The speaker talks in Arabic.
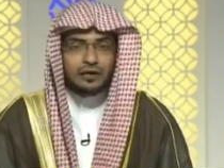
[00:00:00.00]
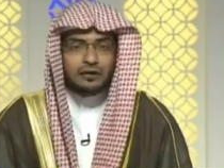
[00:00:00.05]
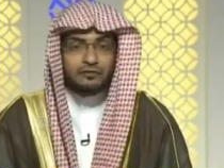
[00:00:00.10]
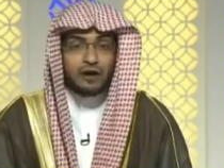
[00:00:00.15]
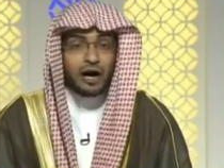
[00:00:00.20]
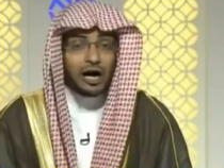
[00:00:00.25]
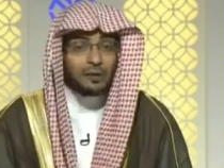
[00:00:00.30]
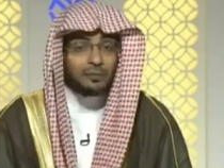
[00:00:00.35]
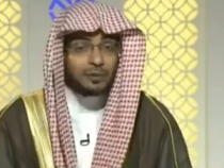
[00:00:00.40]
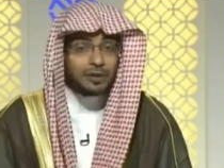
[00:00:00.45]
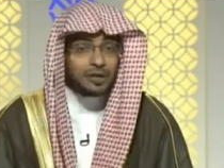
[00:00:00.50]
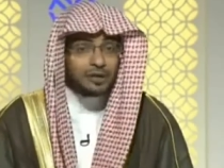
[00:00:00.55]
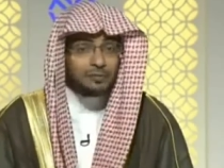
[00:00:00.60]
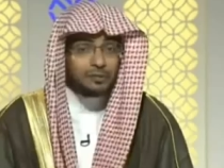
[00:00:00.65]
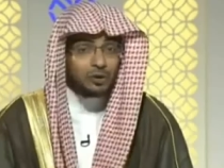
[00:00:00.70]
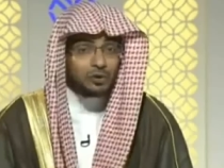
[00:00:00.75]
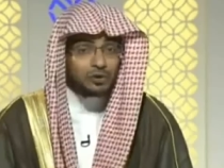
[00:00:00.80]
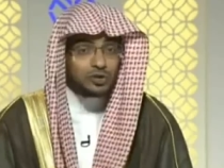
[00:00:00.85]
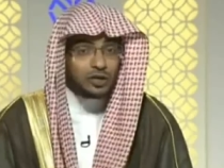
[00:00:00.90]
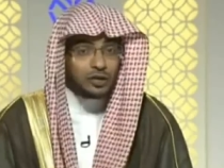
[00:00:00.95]
فأخبر
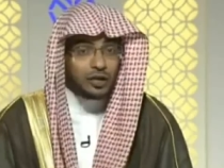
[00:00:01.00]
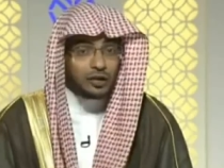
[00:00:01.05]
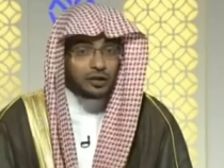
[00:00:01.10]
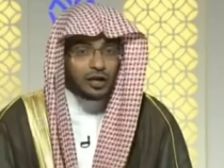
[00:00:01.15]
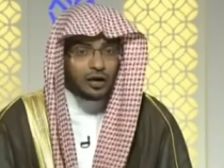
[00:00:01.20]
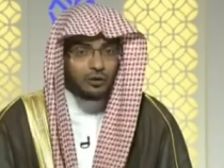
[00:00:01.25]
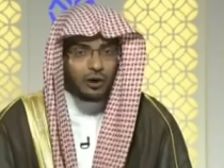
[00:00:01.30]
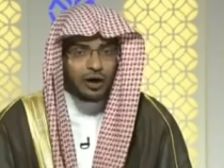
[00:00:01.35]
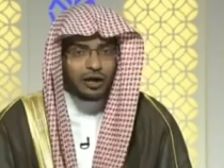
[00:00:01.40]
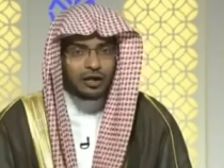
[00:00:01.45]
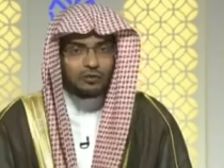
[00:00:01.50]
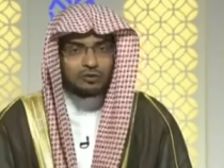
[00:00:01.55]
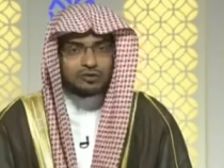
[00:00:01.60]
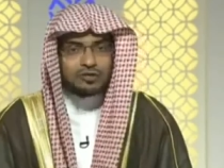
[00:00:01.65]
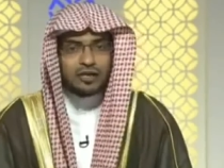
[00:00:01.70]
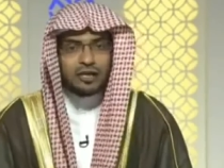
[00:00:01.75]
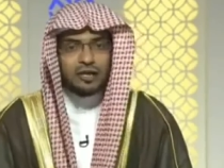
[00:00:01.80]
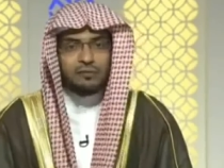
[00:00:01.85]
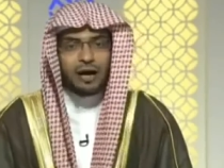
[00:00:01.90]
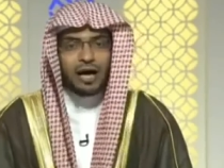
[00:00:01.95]
النبي صلى الله عليه
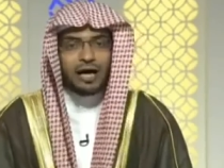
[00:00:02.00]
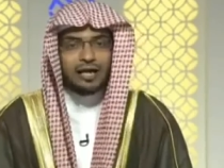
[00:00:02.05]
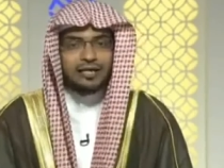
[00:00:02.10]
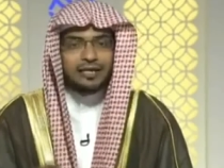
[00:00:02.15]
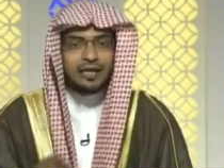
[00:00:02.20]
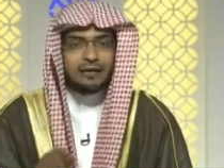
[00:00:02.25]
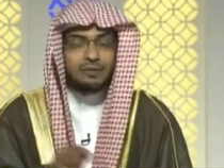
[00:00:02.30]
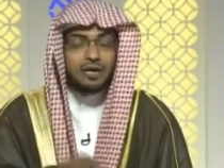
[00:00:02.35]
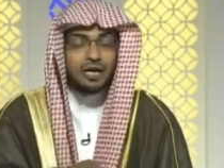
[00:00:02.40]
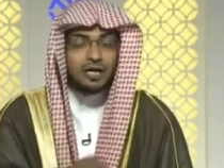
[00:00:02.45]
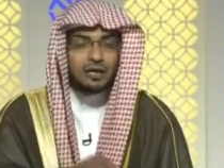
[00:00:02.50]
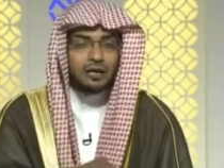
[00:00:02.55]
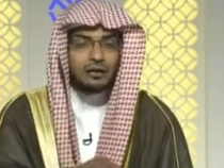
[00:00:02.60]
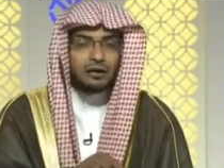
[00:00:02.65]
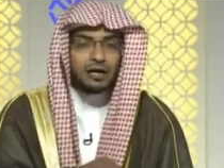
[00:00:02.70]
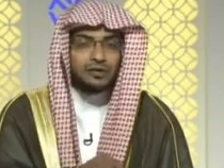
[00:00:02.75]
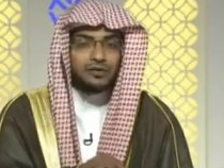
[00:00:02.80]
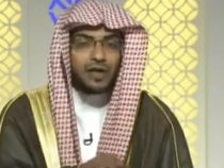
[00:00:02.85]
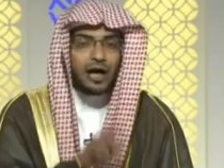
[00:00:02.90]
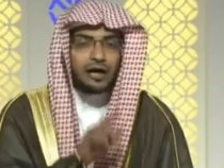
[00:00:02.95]
وسلم عن يمين
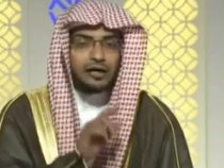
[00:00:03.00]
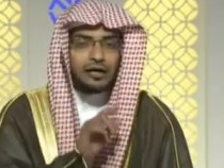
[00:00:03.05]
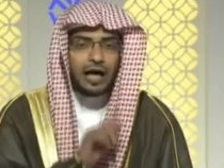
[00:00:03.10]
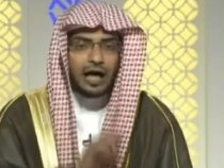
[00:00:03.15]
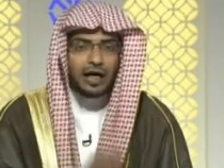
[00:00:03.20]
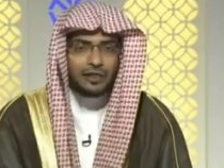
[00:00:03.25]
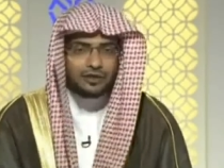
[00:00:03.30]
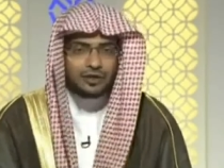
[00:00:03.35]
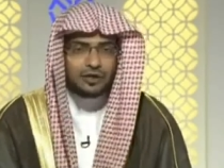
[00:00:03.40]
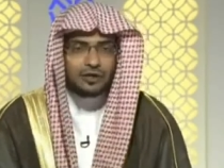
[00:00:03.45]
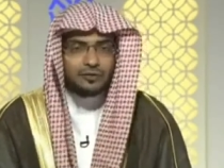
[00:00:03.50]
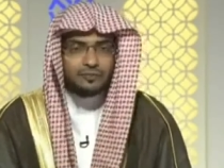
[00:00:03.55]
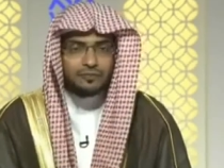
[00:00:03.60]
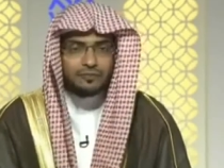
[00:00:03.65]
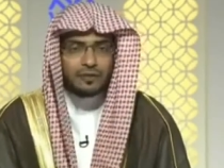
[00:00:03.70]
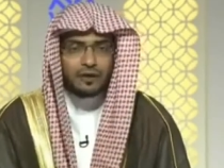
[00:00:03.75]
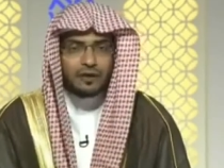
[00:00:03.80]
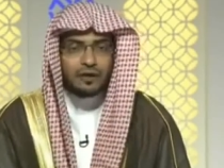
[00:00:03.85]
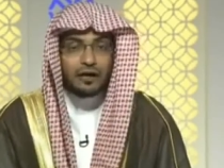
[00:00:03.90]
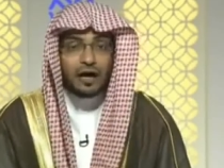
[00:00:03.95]
القضاء هذه
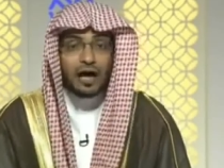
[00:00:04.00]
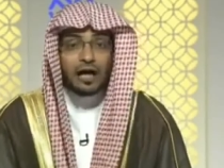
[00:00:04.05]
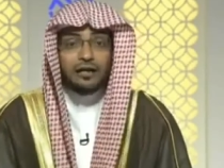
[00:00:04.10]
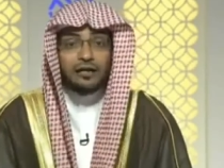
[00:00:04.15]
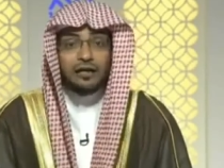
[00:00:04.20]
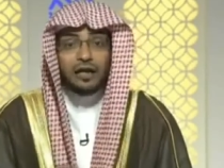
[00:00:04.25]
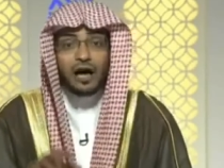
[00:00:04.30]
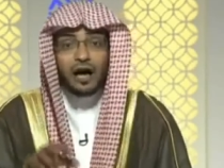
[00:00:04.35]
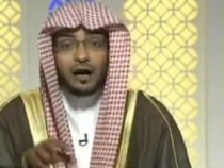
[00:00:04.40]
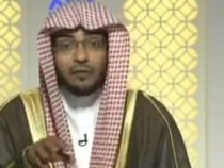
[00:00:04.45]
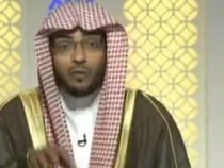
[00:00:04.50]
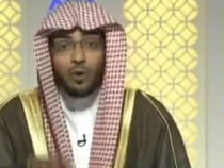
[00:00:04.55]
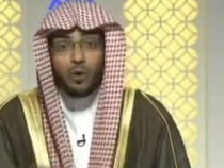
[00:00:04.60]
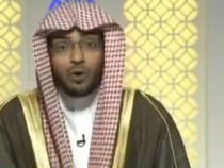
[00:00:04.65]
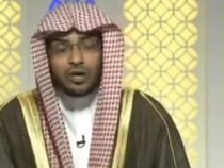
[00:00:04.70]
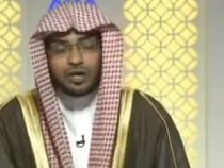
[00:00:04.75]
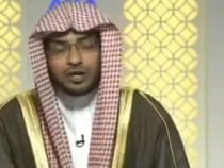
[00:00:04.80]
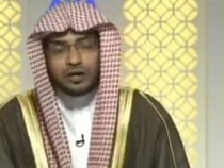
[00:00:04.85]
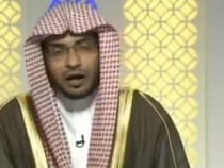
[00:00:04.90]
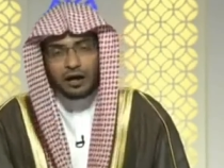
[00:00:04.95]
أنها
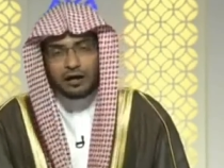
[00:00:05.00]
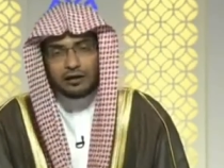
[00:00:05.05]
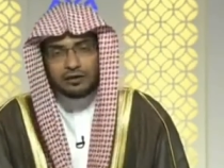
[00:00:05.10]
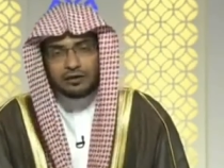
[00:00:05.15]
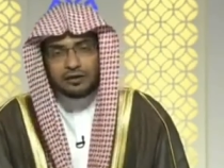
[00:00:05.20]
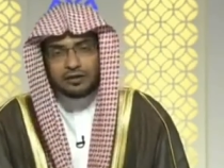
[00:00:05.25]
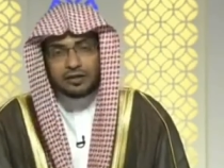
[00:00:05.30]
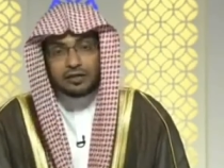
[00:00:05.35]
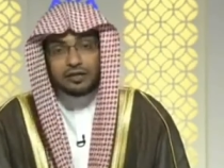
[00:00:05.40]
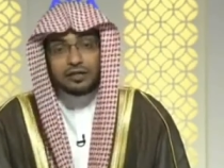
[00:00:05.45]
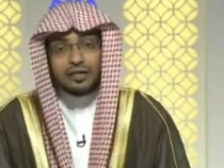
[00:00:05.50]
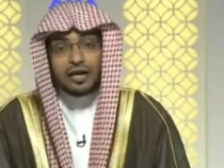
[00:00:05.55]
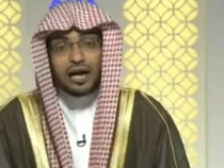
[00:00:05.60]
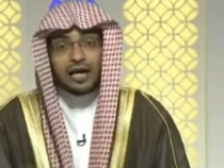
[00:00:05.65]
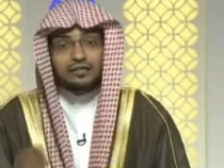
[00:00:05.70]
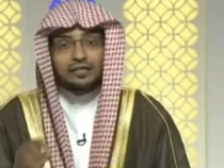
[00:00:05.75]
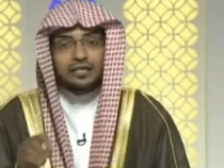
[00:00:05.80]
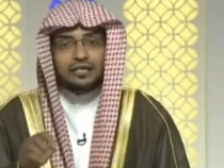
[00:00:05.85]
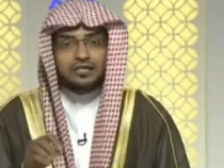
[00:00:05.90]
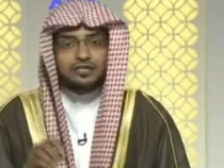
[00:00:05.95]
مهلكة إن
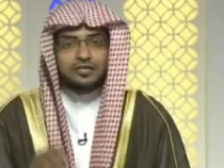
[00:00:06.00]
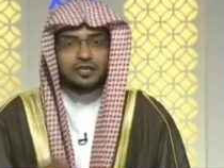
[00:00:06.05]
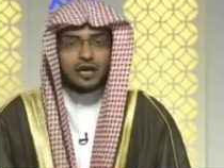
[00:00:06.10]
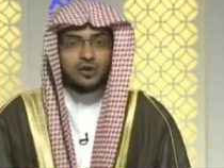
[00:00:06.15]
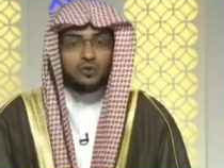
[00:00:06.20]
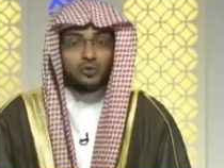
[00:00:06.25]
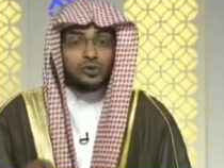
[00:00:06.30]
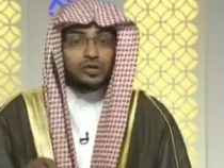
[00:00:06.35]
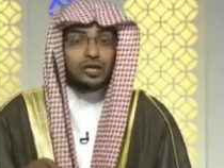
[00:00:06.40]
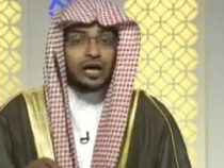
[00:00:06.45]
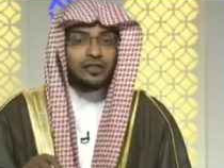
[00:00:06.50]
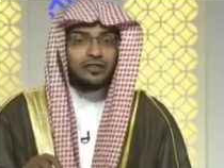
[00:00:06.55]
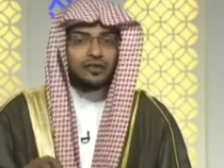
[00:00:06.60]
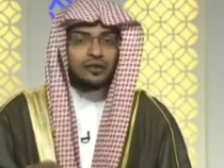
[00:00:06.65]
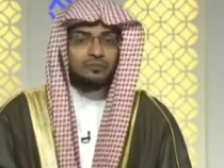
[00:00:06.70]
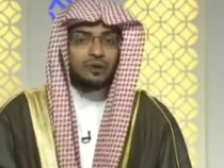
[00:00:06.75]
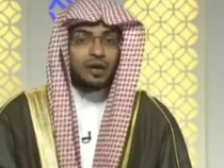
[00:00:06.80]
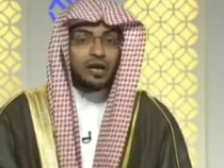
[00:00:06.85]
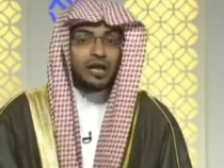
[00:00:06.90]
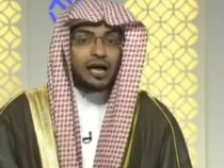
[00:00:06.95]
كان الإنسان عياذا
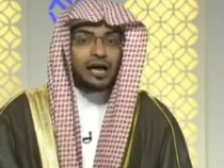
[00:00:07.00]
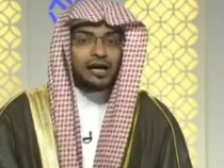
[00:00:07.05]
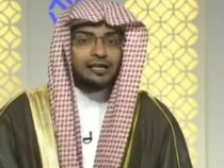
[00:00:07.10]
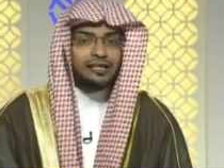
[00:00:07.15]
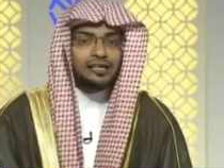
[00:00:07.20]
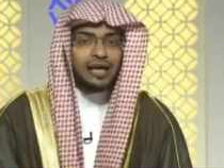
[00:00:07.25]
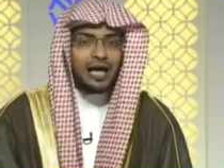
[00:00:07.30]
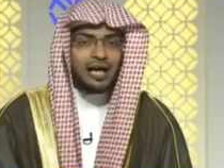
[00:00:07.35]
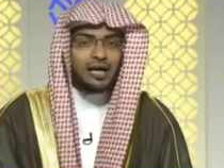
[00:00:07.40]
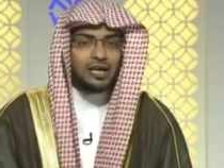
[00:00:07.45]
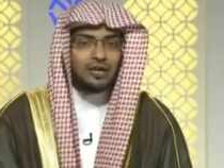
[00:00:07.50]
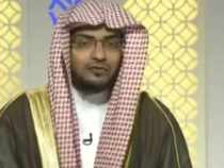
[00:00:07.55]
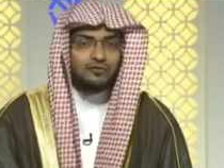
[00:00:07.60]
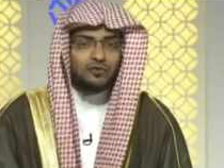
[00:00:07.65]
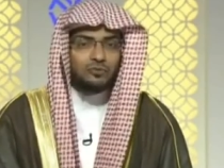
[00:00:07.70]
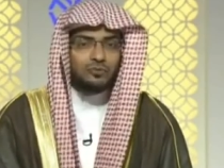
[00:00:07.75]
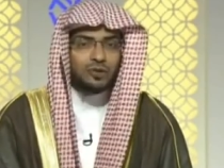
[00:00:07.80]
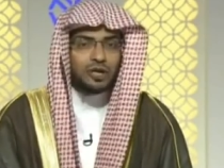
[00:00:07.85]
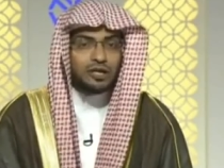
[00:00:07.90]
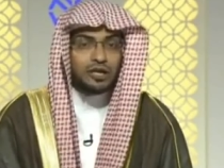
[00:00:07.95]
بالله
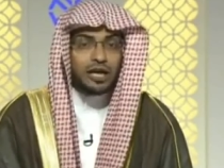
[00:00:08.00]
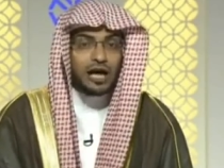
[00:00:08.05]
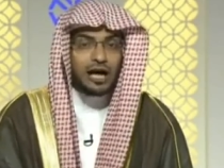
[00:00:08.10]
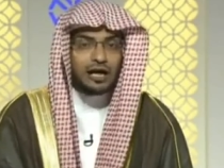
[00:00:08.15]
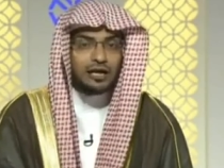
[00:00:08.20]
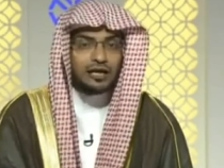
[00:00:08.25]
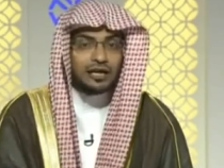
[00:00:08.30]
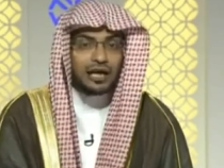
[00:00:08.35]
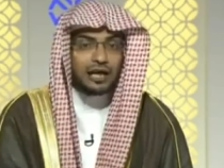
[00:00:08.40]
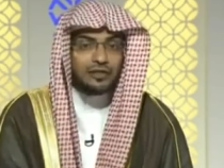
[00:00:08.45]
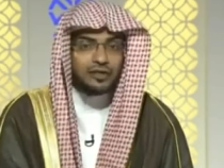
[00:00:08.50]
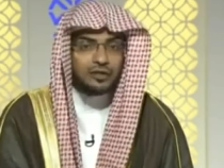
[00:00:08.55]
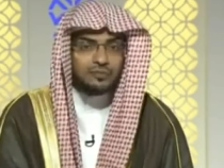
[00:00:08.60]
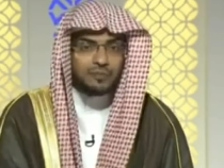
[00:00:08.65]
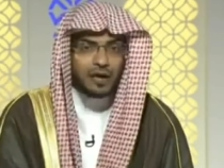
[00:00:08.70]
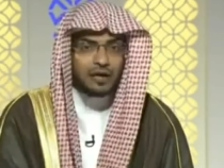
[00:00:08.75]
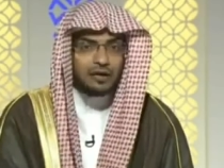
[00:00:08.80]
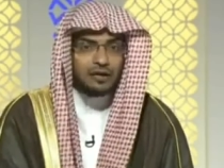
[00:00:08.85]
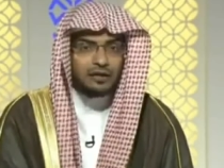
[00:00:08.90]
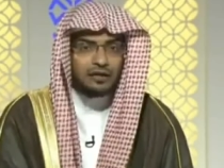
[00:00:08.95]
يحلف بالله
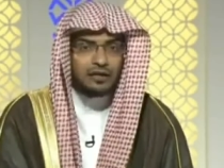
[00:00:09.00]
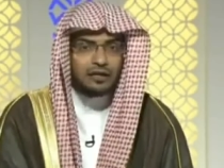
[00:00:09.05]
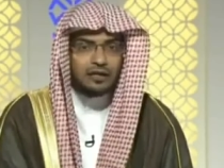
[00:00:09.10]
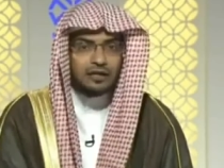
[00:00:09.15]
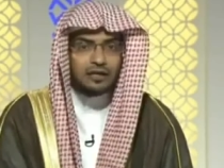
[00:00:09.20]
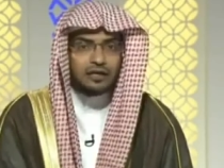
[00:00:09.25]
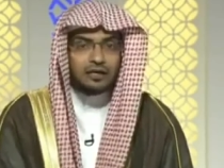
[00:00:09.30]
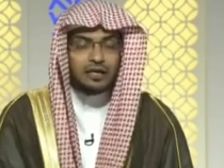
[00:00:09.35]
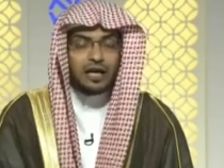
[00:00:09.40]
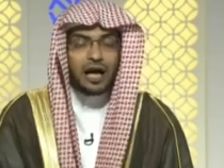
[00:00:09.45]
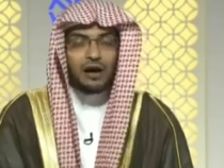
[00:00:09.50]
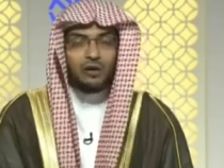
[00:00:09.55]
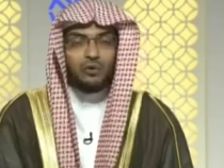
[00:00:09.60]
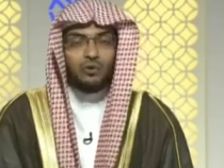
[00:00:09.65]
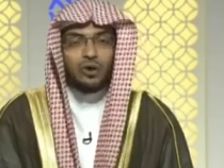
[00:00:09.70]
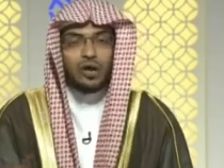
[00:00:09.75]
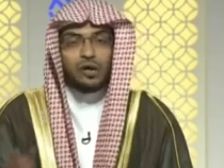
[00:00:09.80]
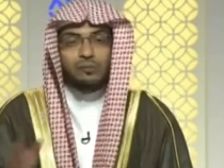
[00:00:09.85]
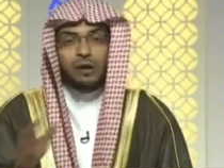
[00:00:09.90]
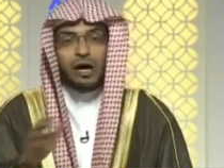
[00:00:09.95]
كذبا
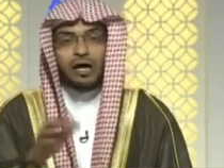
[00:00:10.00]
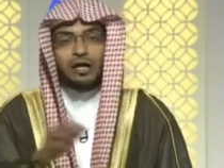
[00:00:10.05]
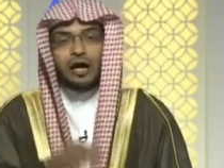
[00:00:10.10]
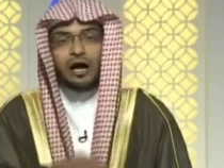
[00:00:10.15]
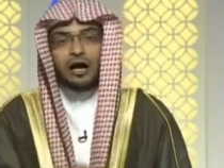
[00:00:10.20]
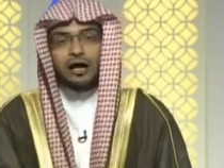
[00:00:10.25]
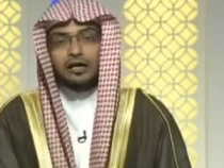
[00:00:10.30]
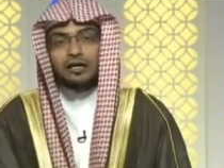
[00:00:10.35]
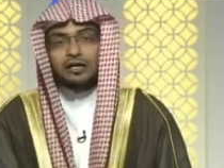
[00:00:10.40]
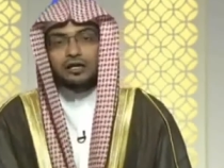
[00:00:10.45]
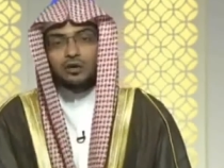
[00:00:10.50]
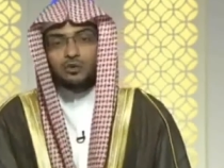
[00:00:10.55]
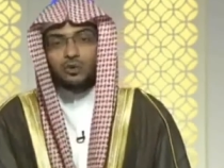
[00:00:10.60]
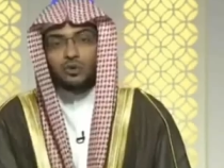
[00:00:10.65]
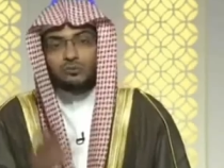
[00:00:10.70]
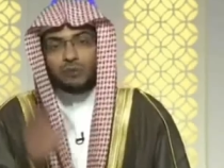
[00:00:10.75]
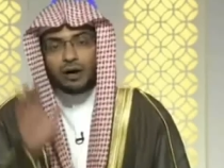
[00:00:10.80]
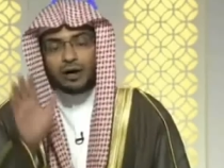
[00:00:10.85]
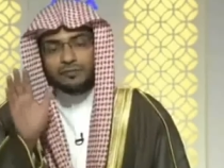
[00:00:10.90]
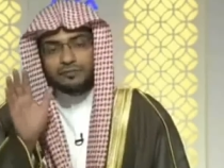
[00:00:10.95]
ليأكل مال أخيه
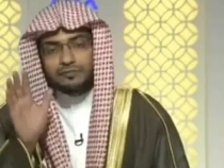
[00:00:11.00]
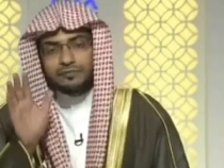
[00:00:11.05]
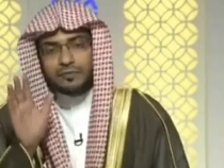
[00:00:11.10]
ظلما